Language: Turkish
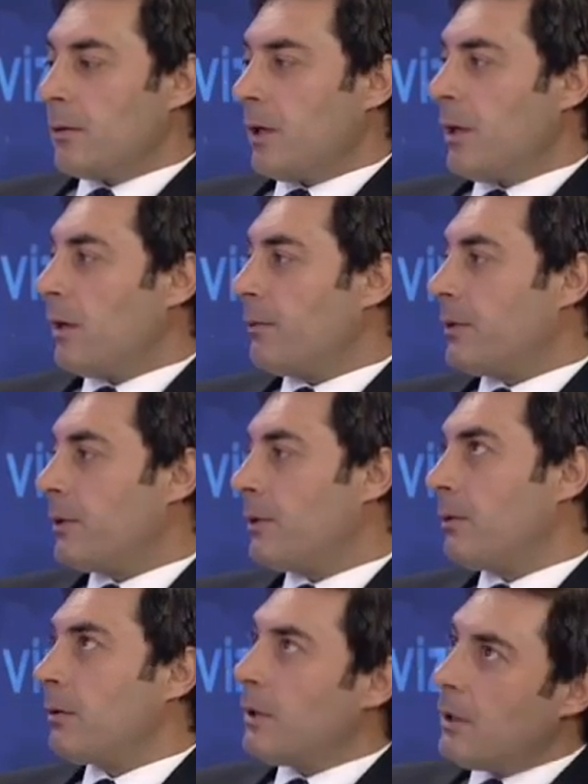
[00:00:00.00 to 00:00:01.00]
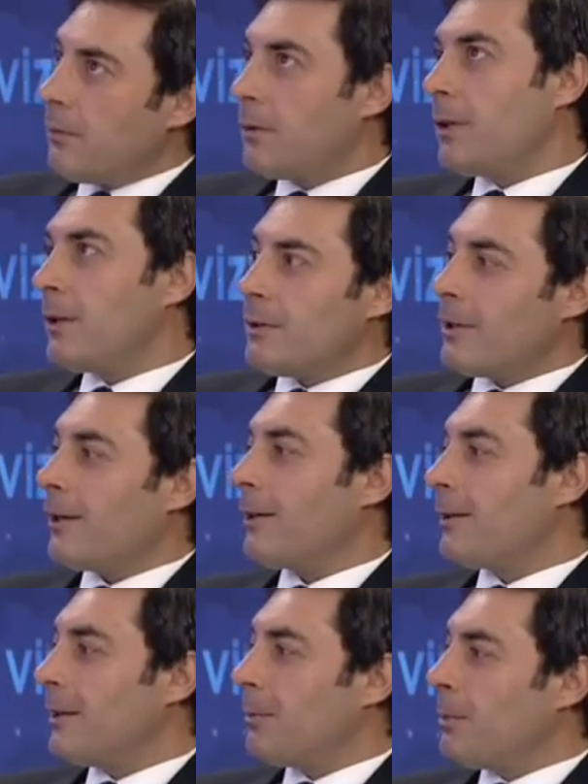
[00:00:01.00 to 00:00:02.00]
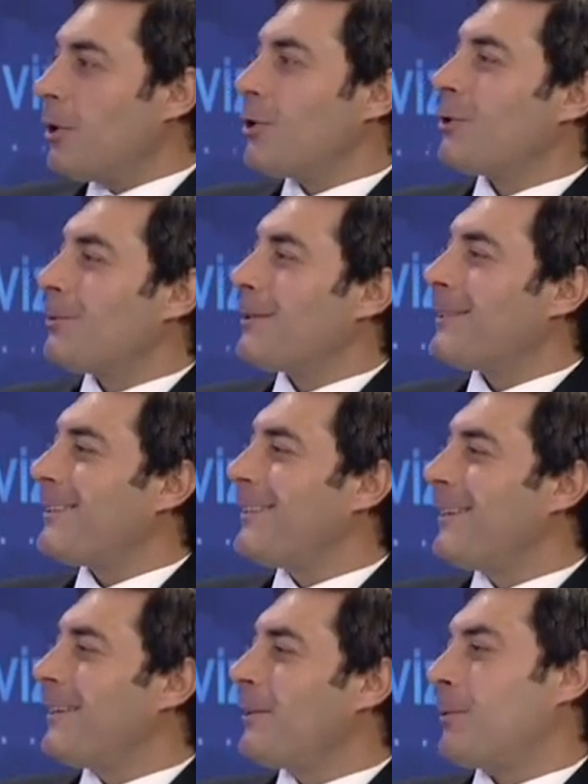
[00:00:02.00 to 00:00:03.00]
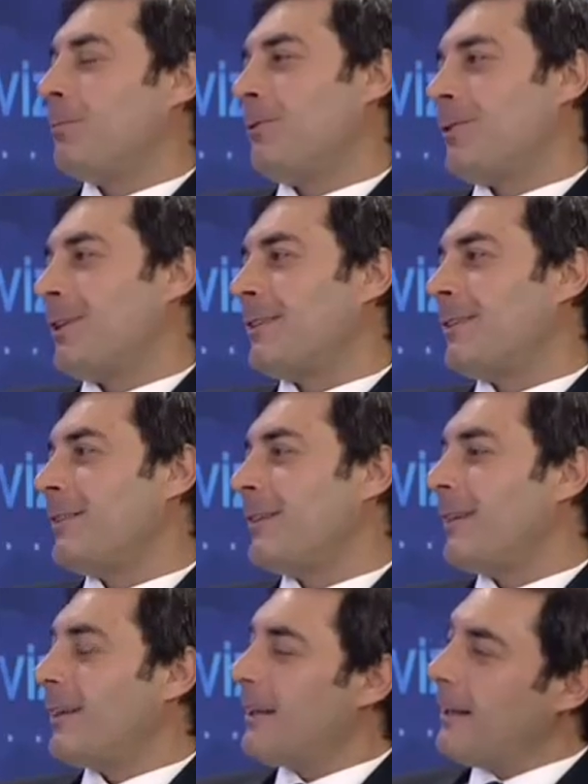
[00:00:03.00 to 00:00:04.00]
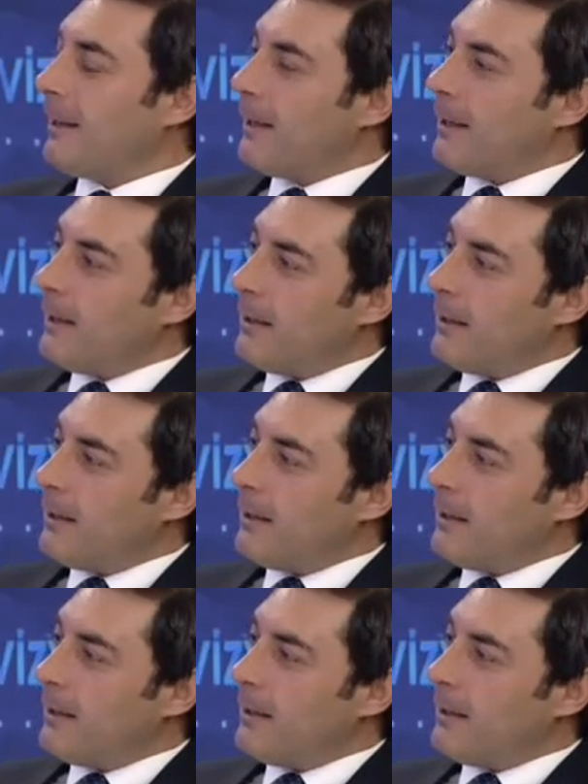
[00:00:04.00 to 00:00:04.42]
telafisi, telafiden ziyade pekiştirmesi yapılacaktır. Şimdi